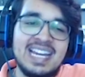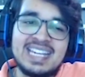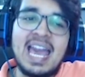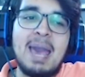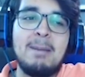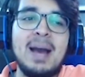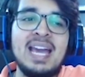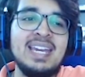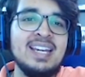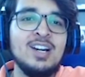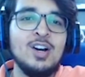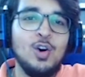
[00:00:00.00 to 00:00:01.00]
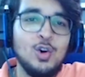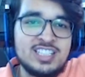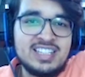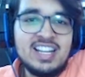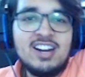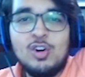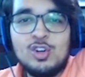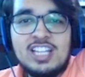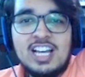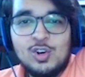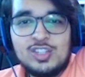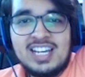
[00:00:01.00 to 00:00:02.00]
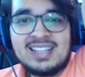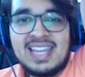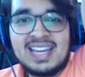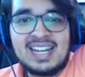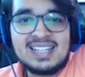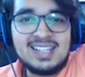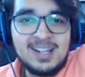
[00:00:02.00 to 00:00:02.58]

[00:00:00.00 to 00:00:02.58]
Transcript: ये क्या है भाई उस तरफ उधर उधर देख रहा